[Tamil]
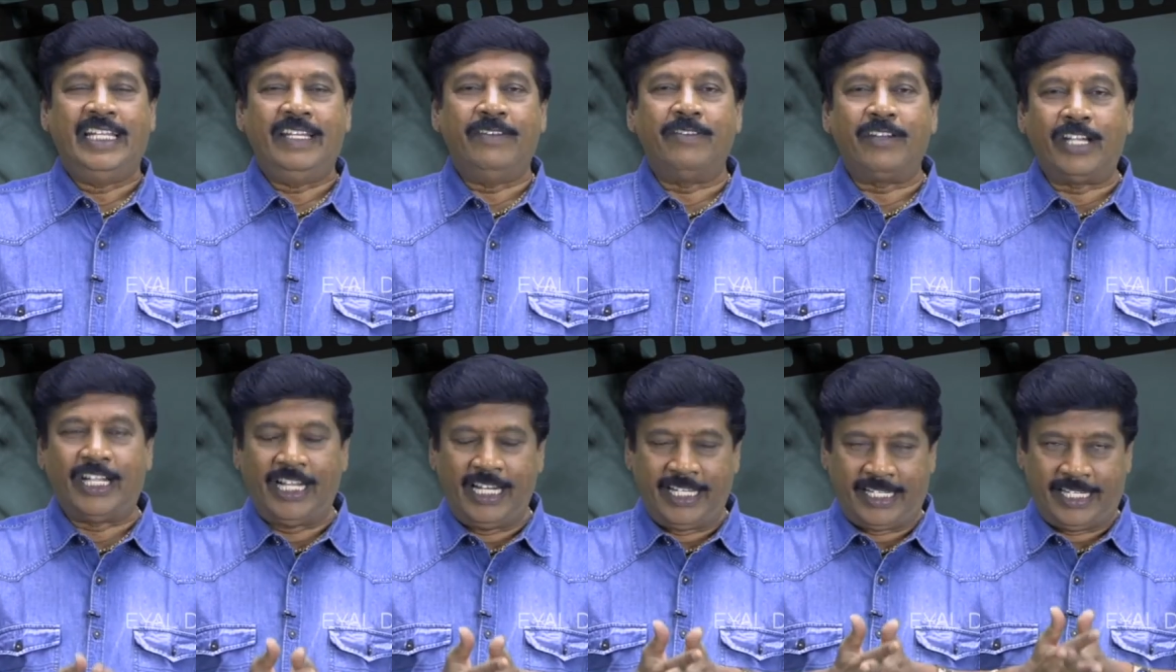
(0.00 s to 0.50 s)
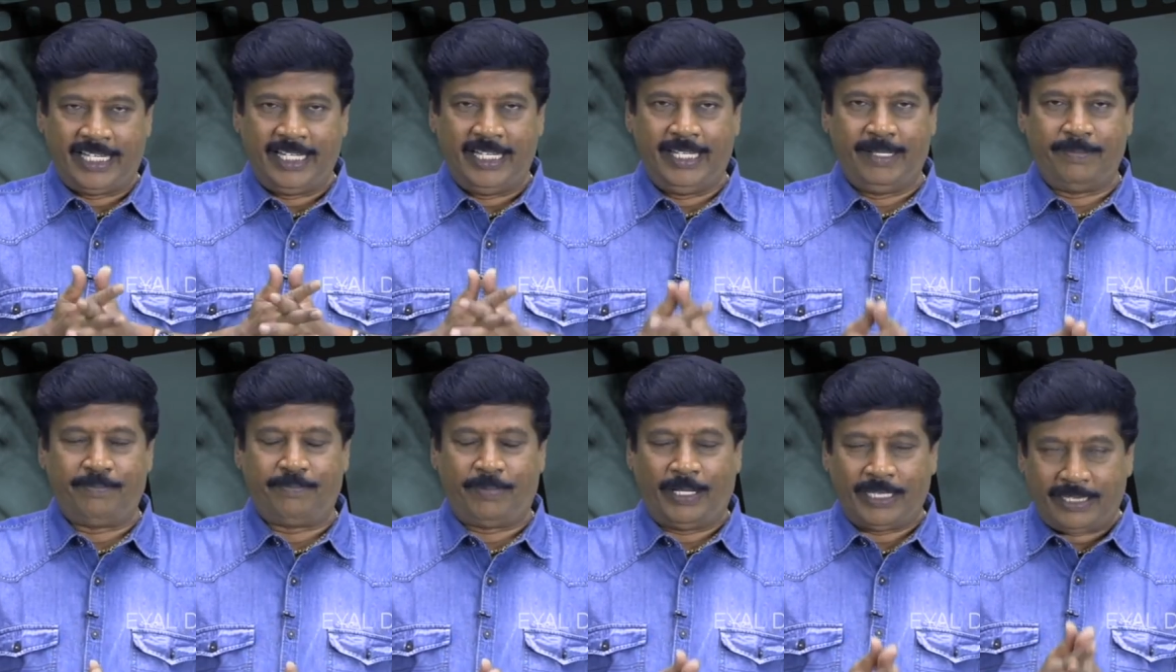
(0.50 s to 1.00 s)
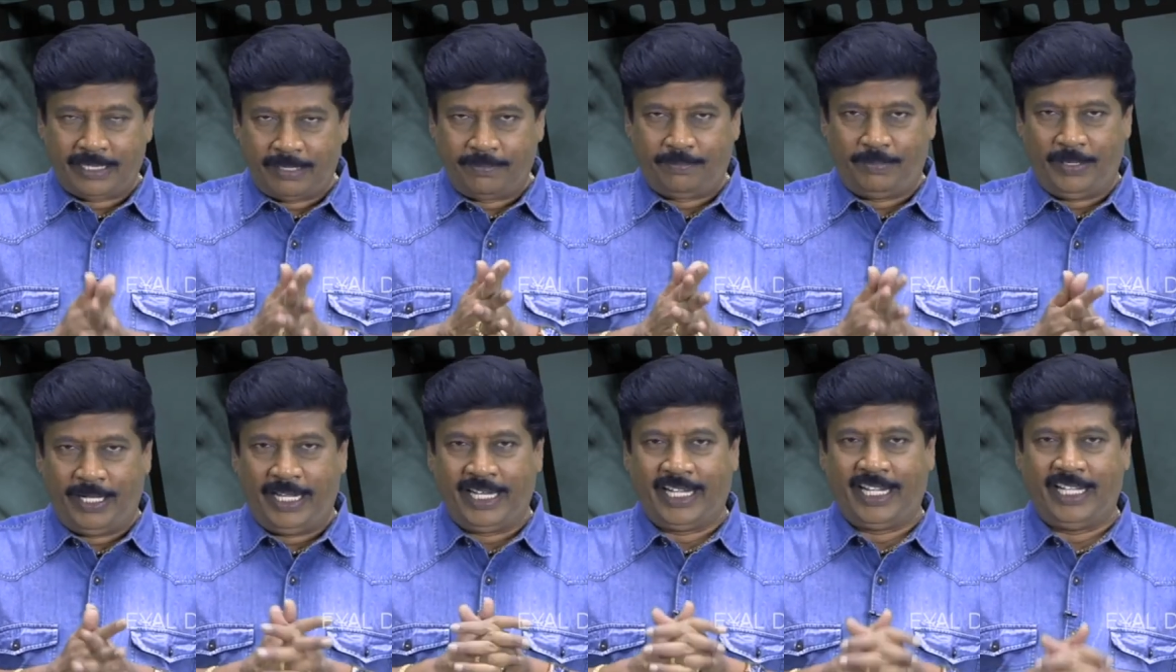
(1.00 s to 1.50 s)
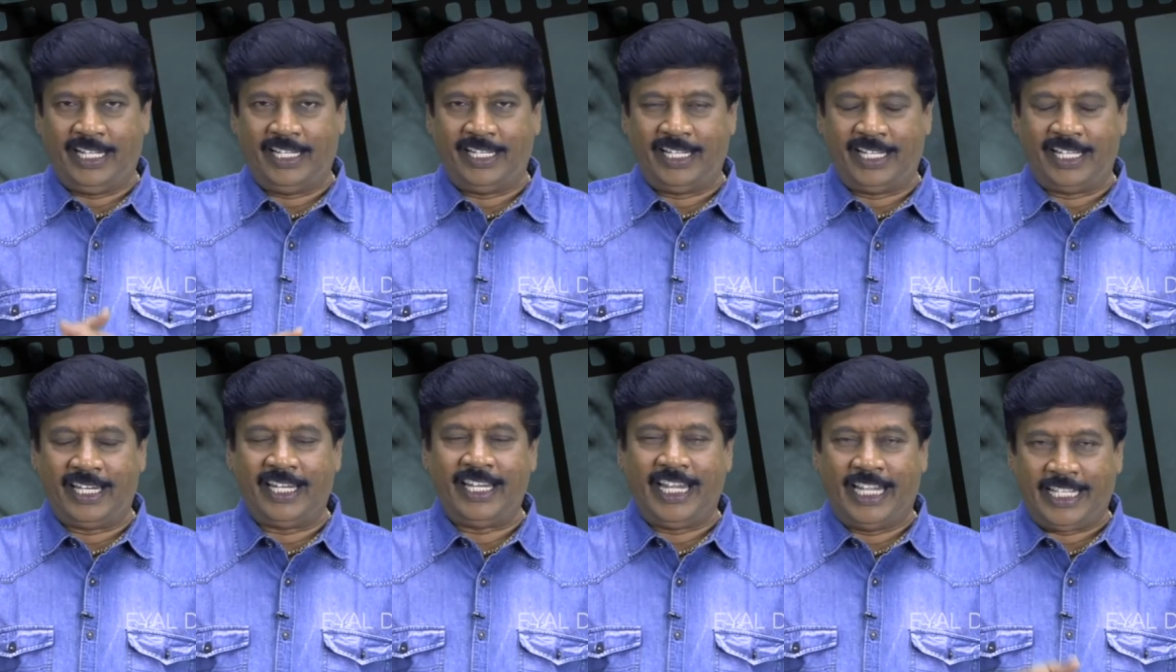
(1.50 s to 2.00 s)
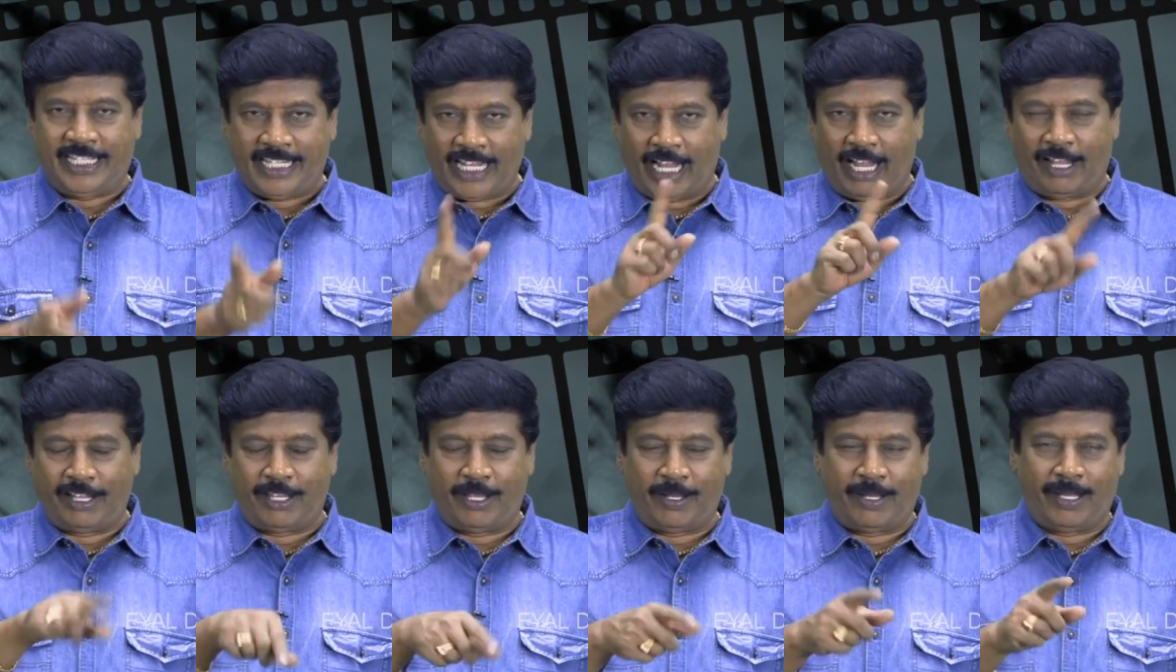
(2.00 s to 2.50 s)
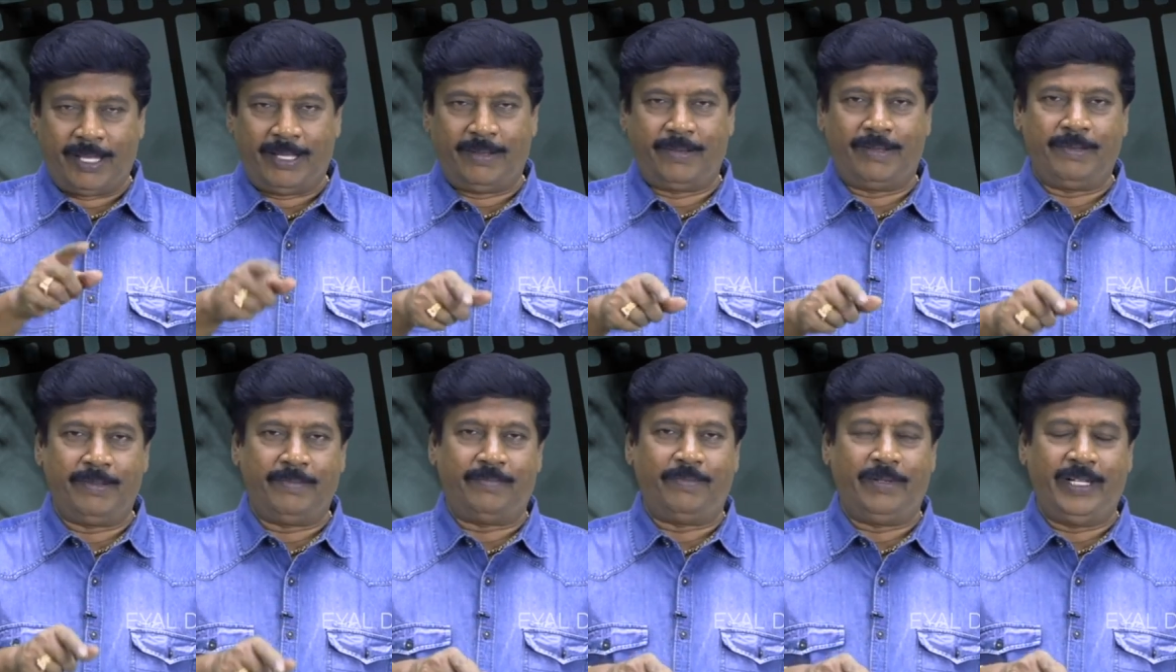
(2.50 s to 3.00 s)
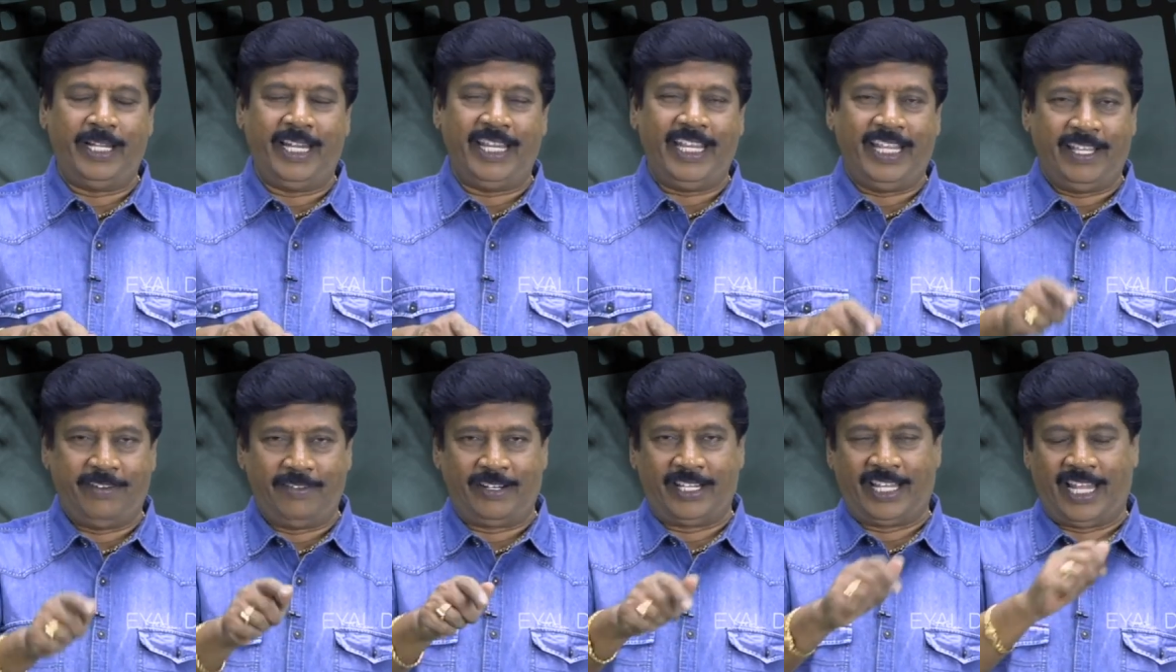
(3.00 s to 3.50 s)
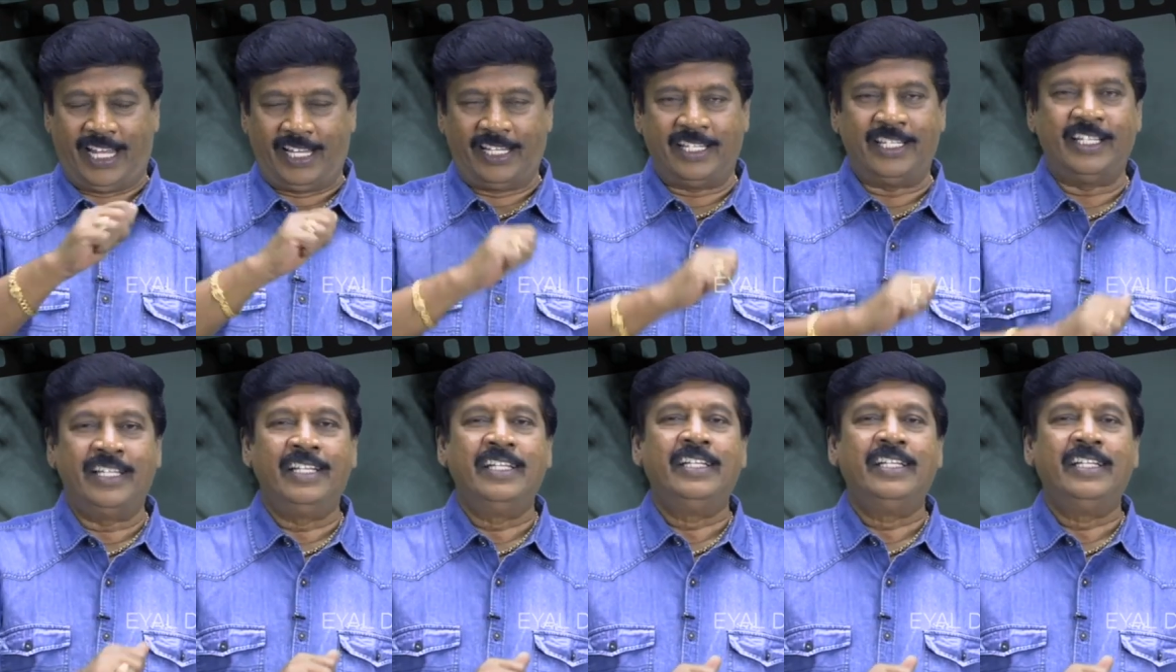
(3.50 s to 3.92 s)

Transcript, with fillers: இவர்களுக்கு பத்து பிள்ளைகள் அதில் எட்டாவது பிள்ளை இவர் தான்